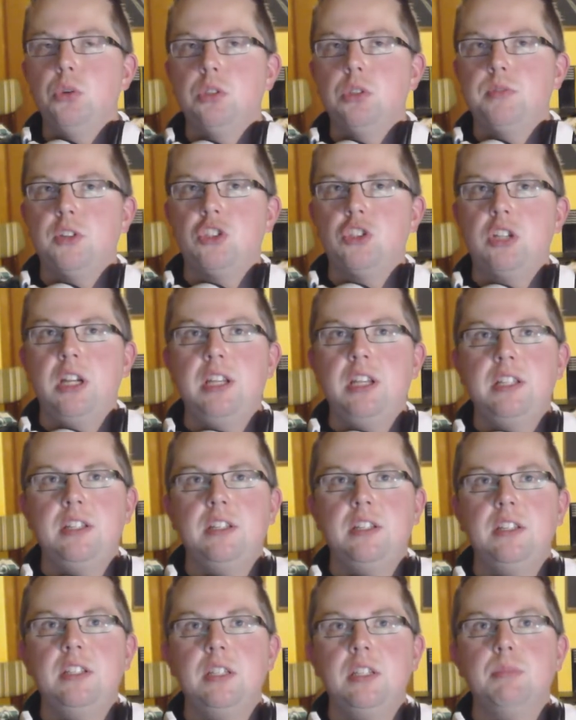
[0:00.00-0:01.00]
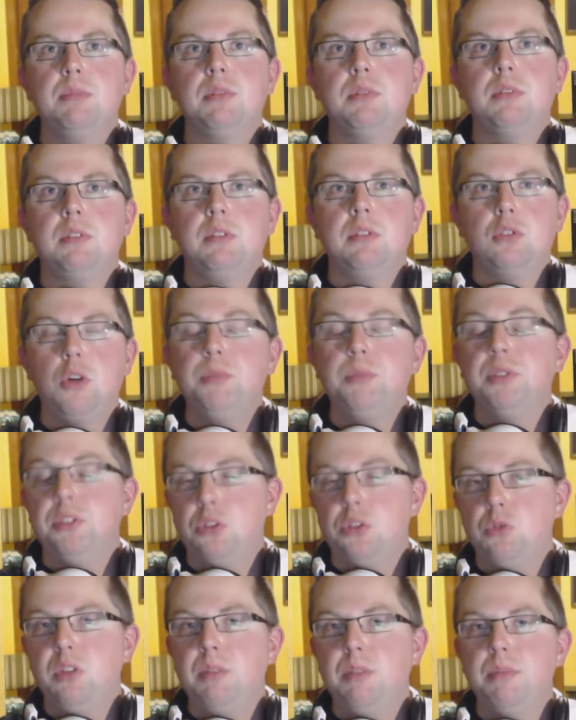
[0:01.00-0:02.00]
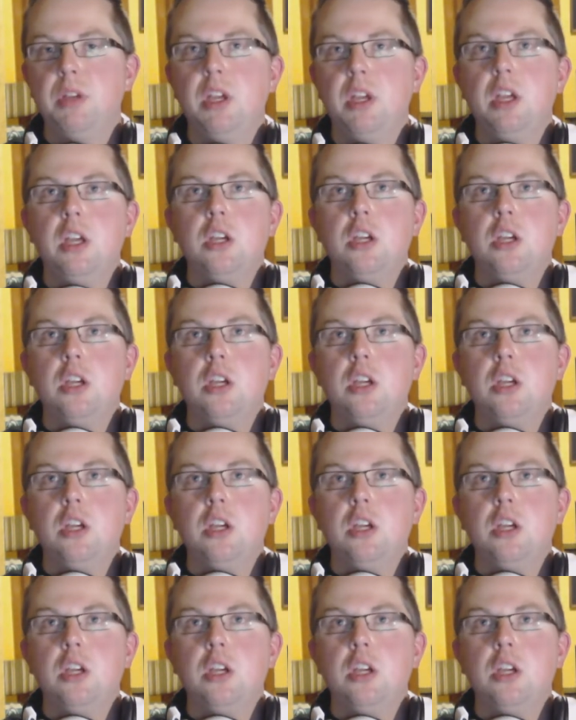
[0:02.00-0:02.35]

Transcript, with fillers: höchstwahrscheinlich dann in dem kommenden Stream